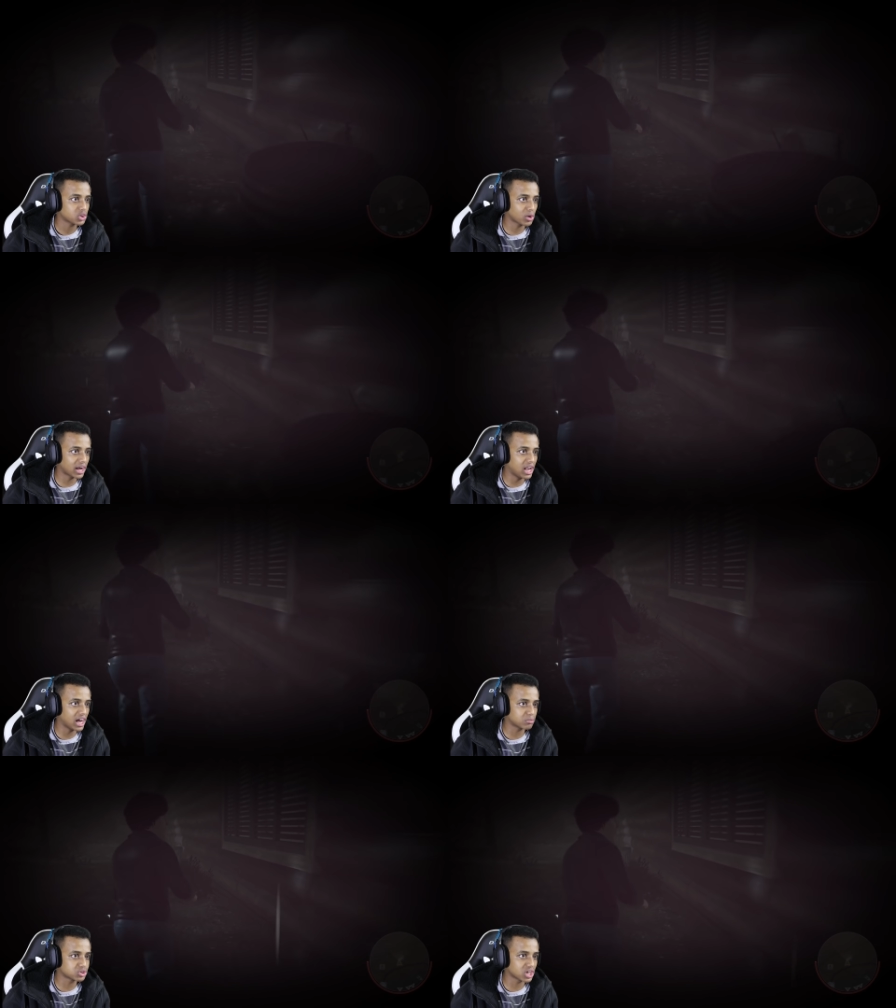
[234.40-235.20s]
اتوقع
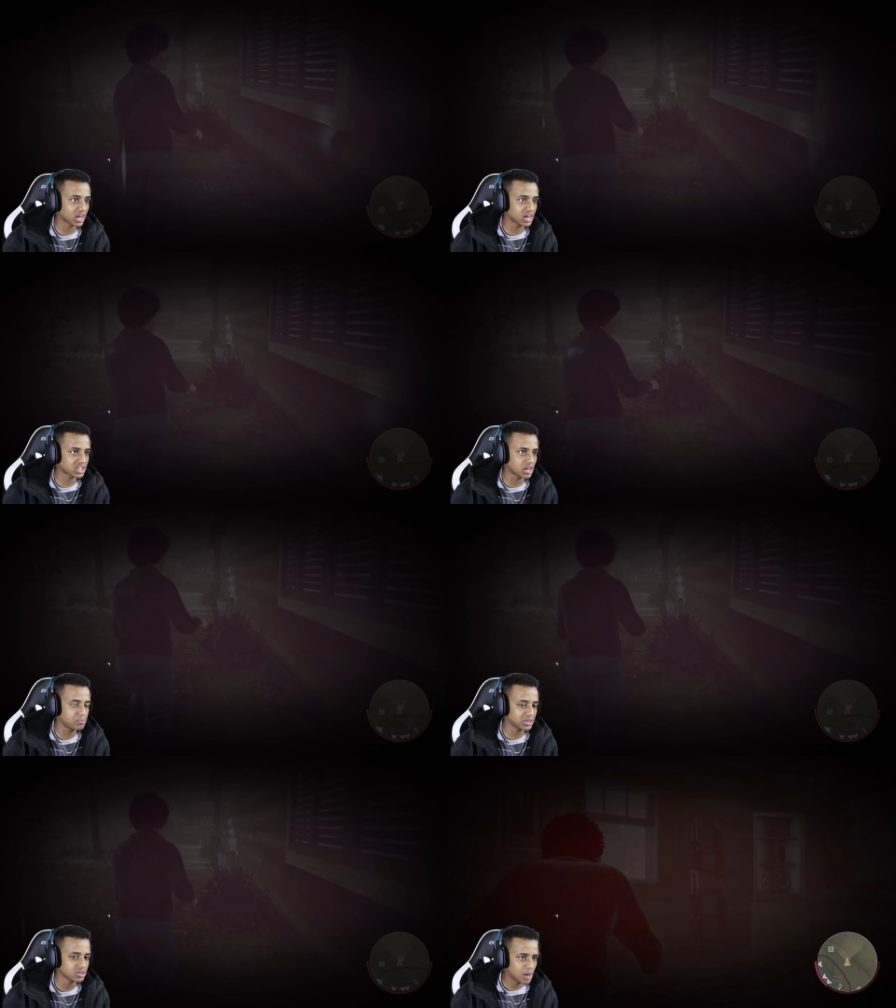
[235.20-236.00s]
لحق ابو السياره خلينا ندخل
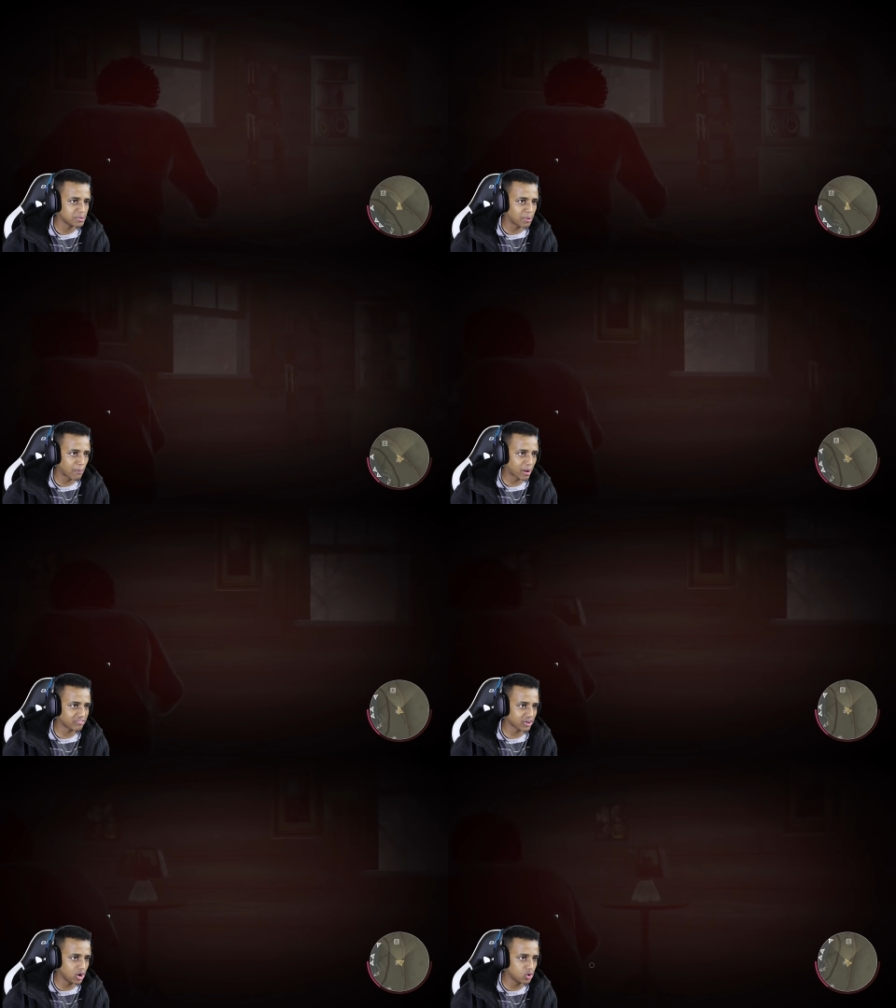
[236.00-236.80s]
البيت البيبان
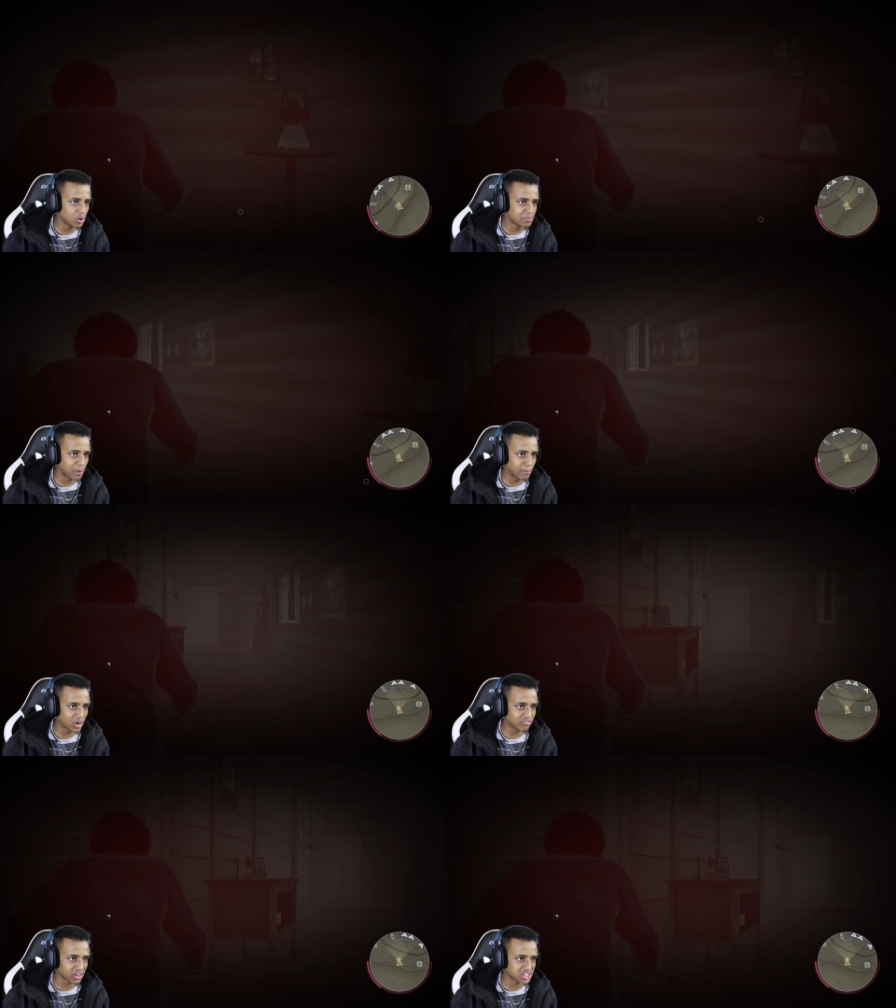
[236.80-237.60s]
مقفله حلو البيبان
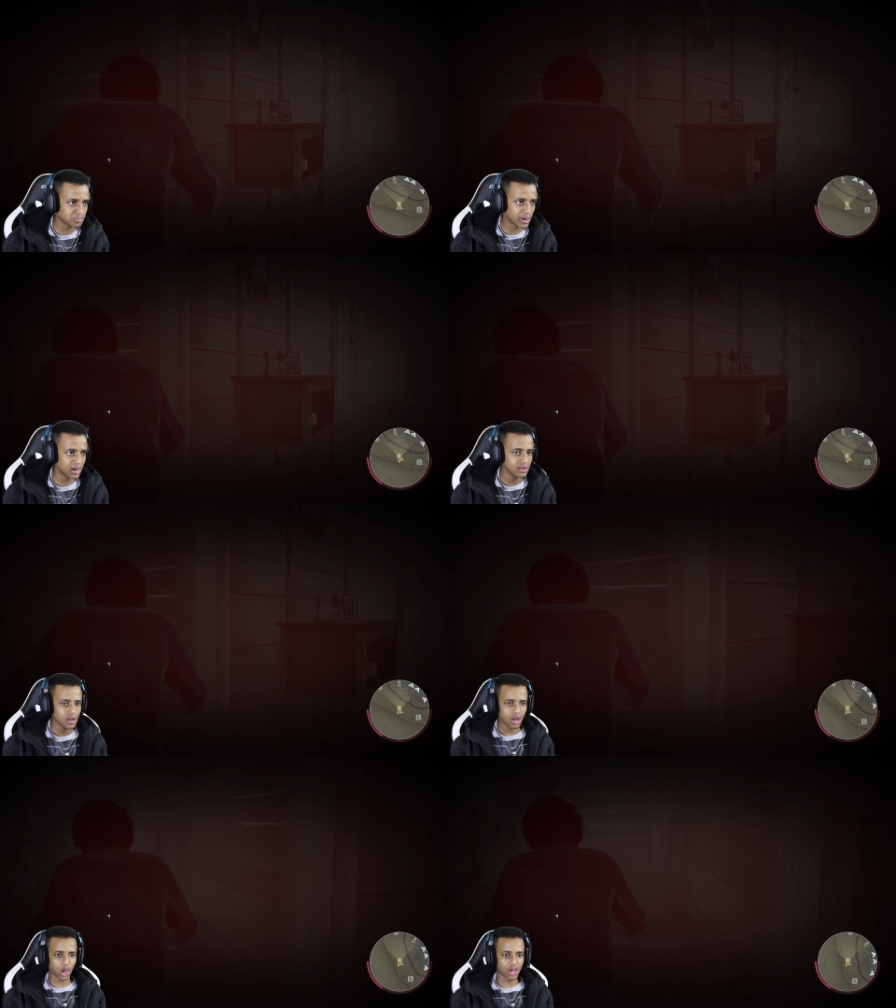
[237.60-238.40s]
مقفله يا جماعه
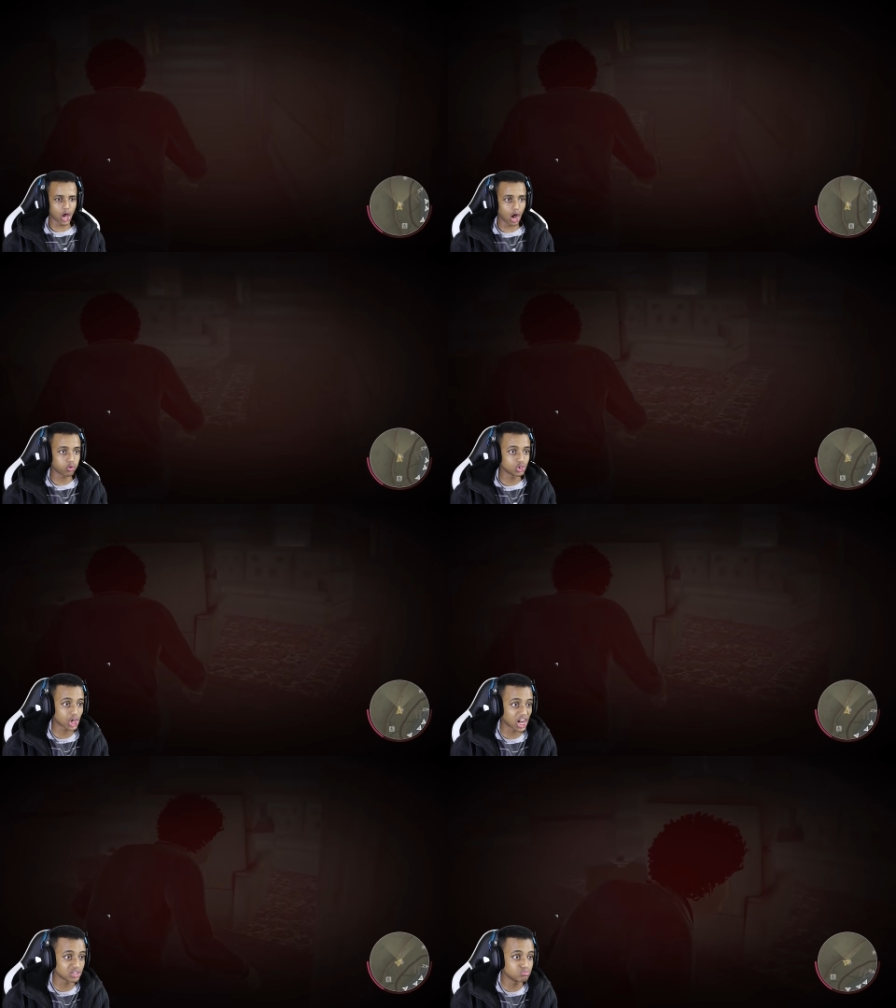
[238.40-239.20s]
الله ياخذ ان شاء الله